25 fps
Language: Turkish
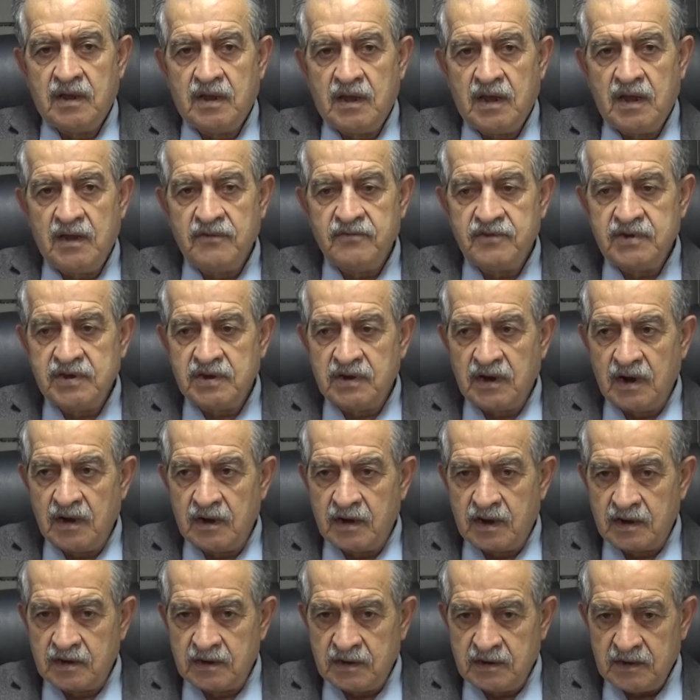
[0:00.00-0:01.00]
Ev
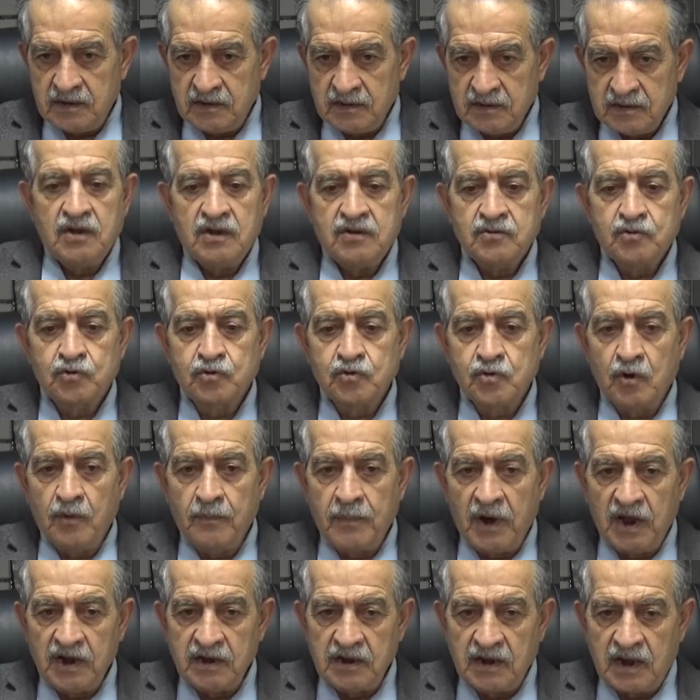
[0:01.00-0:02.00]
kiraları
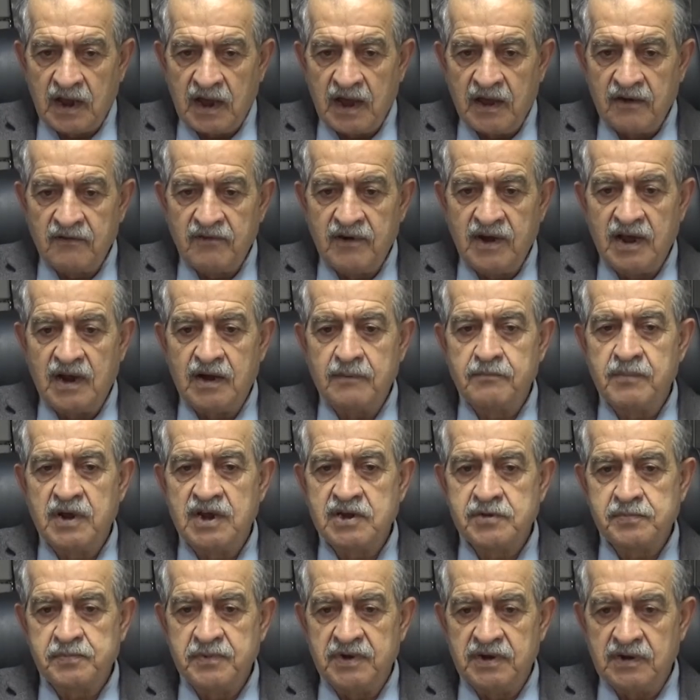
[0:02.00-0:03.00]
sobalı evler
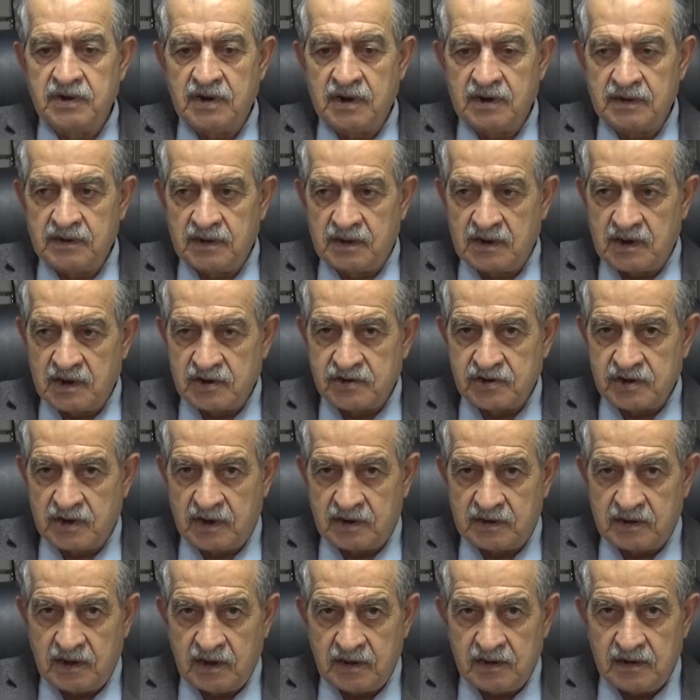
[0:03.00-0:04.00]
5 bin liradan
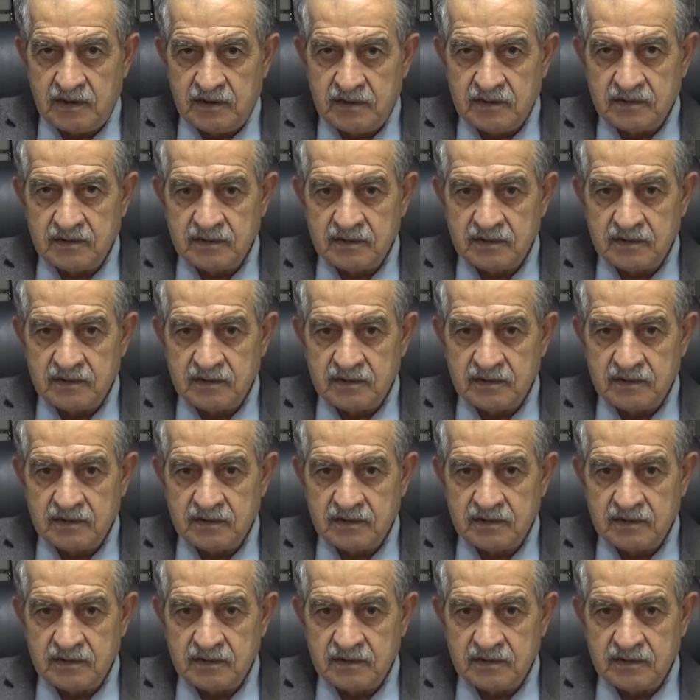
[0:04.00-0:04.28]
aşağı değil.